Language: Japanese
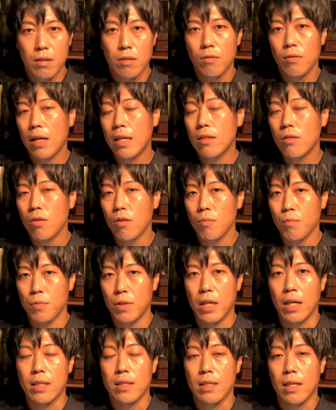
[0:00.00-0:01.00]
ワインドロップ
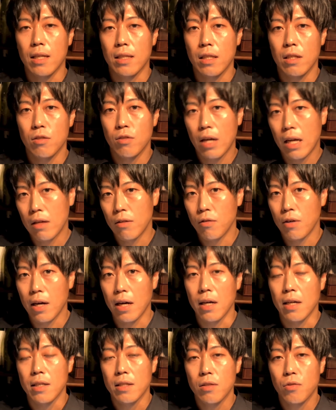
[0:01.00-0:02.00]
で扱ってるワイン
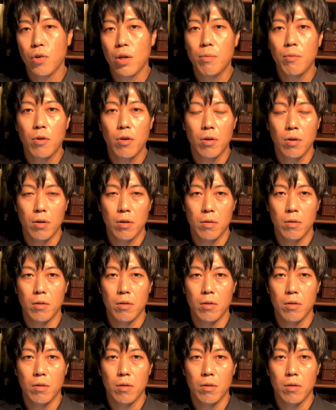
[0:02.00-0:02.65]
は、どれも